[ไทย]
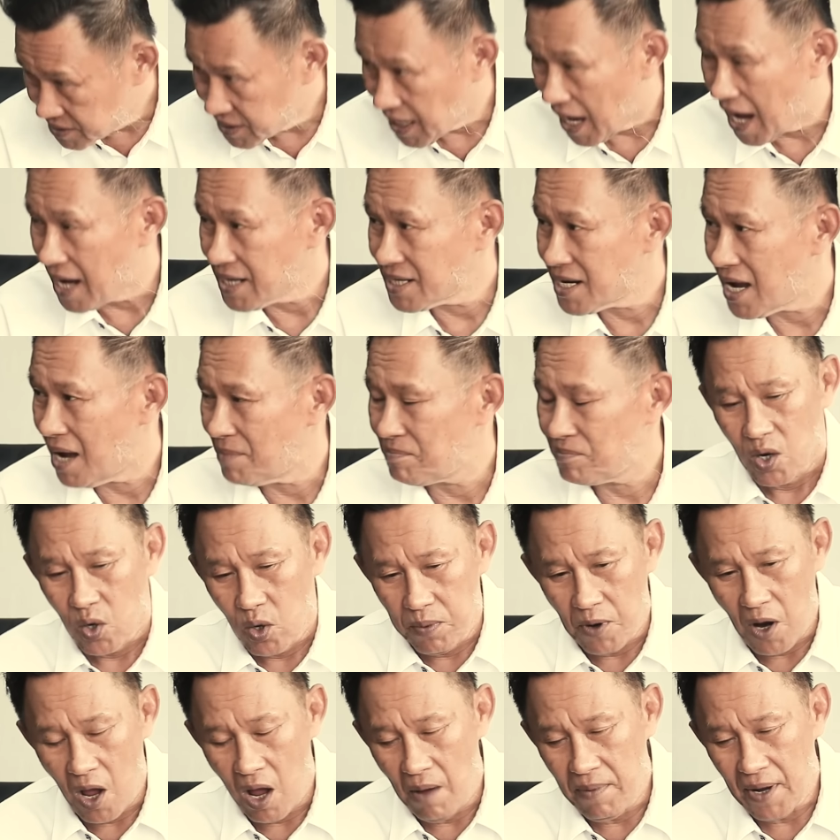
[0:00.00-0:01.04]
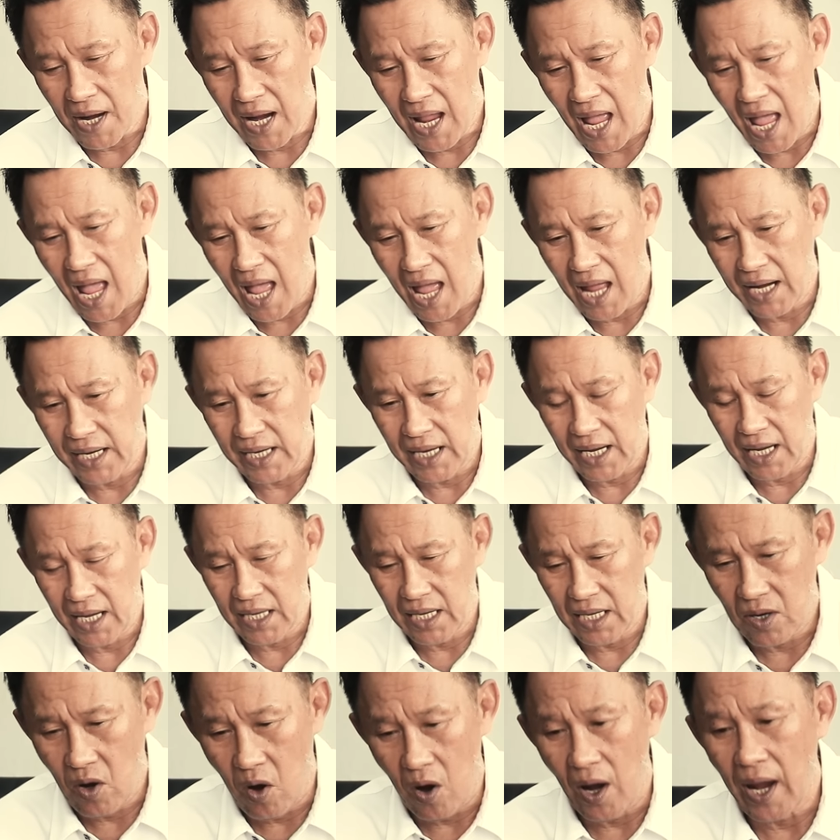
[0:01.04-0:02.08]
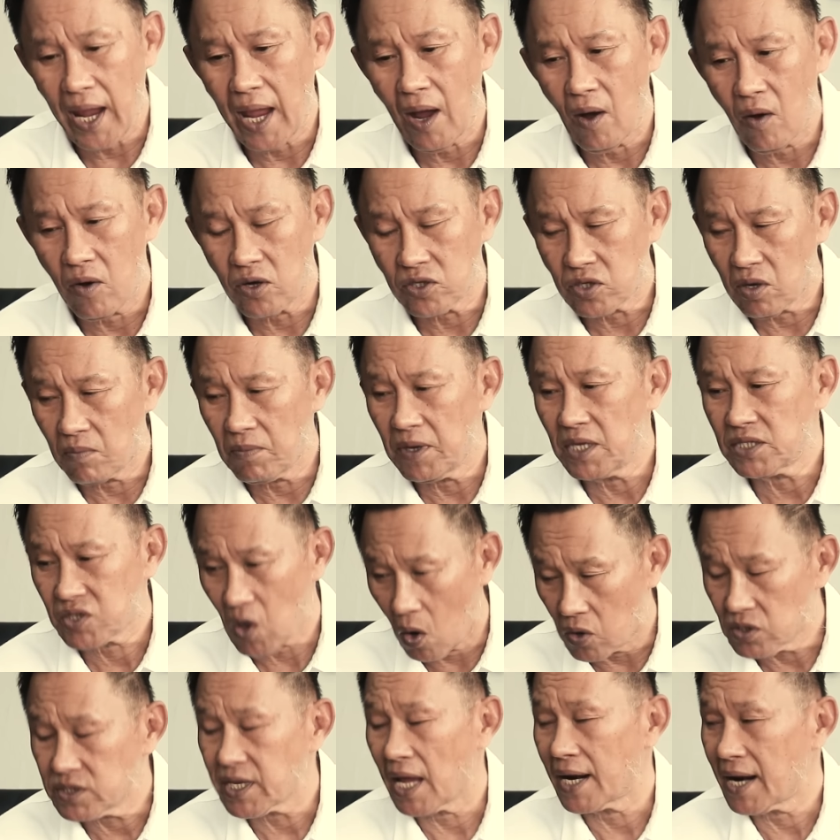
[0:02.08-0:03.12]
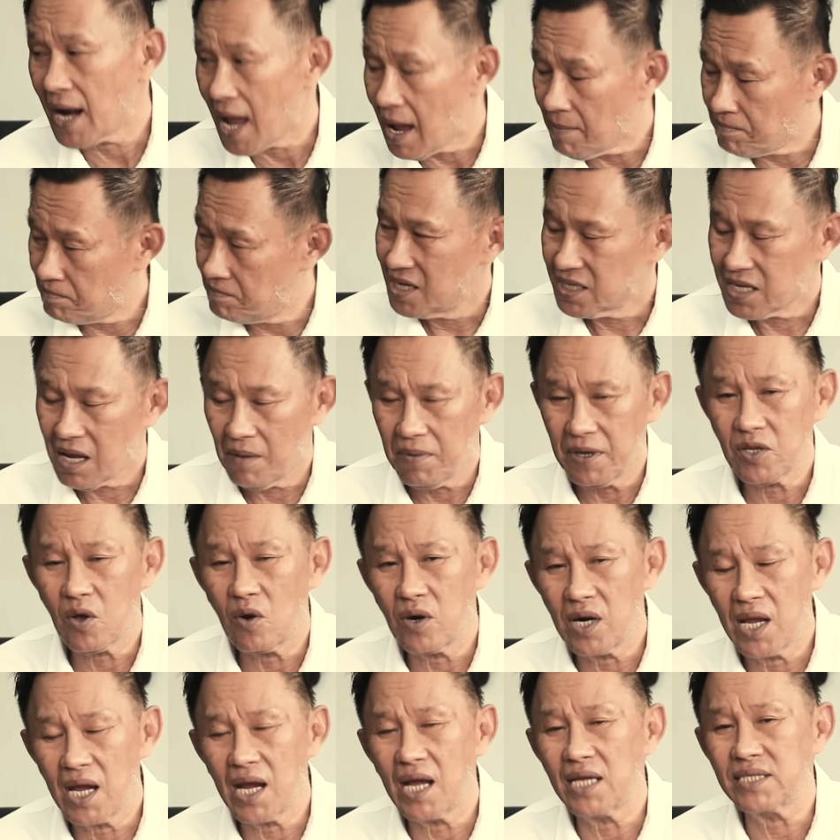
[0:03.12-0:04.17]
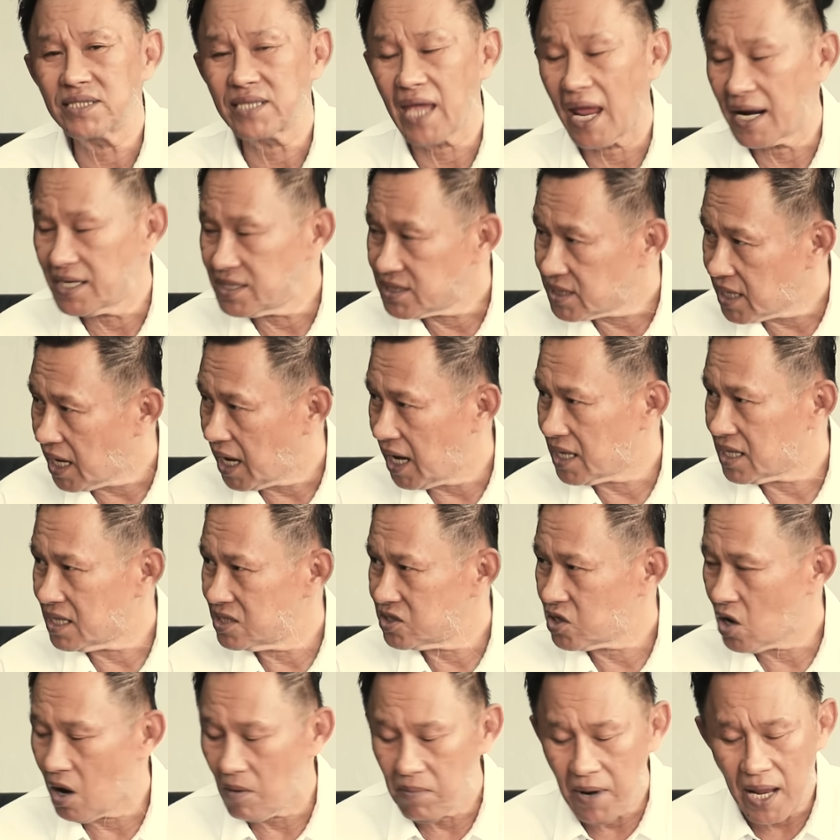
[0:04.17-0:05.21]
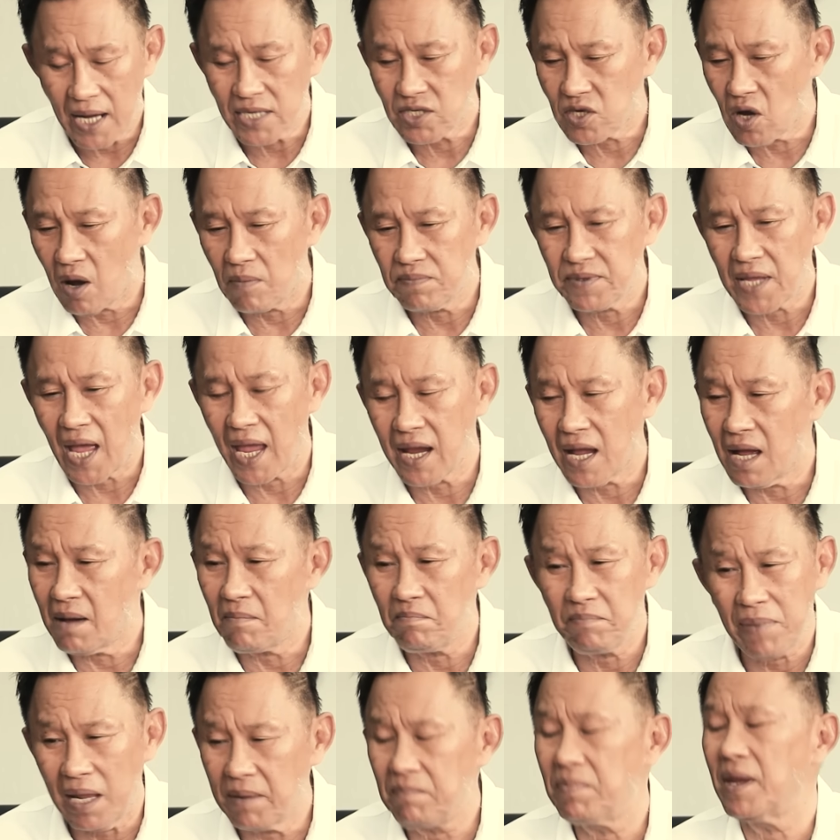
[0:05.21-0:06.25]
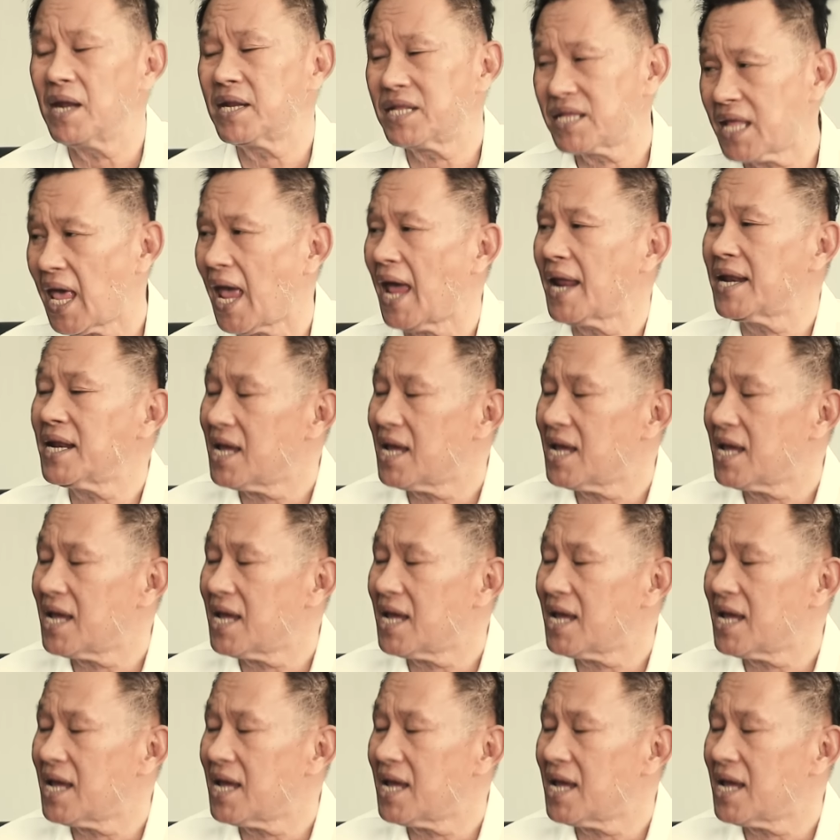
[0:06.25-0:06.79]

นแสนครับรูปรอปากกาเนี่ยคอแอลก็ต้องมีสองแสนอัพถ้าเป็นทองเหลืองก็แสนเศษจอบเล็กจอบใหญ่ก็เบียดเบียดแสน